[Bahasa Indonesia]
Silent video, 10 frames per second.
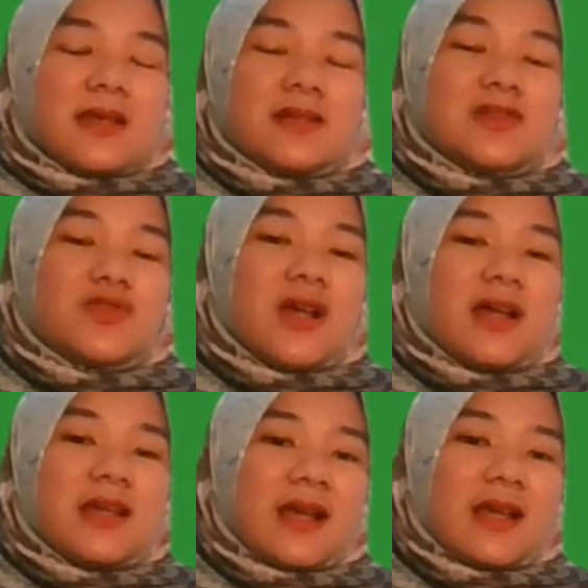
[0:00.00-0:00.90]
dan juga
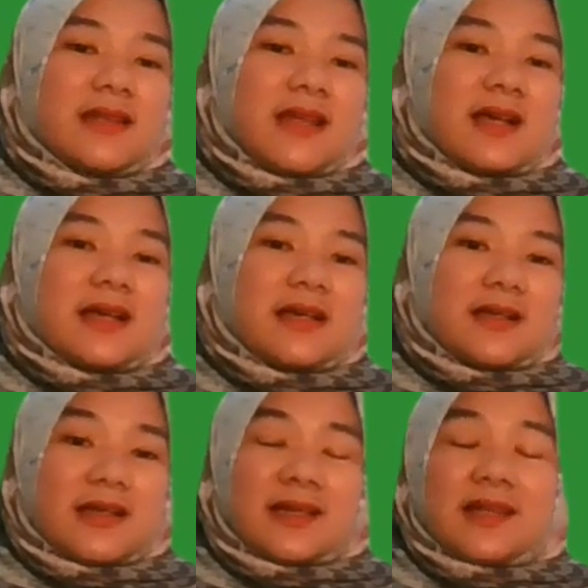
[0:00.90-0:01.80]
ada kata
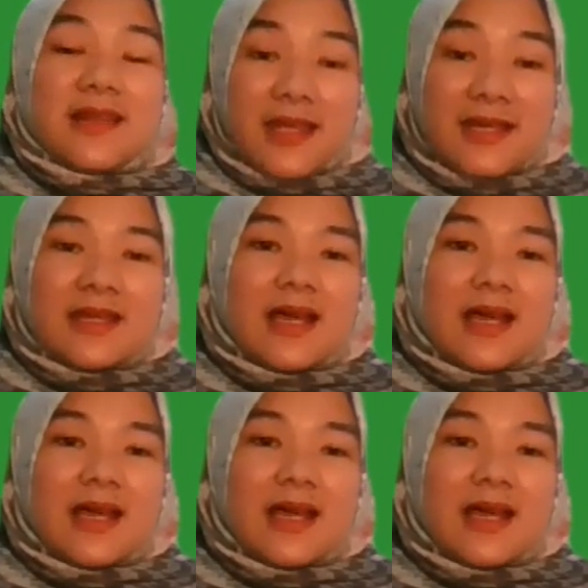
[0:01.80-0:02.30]
Kritain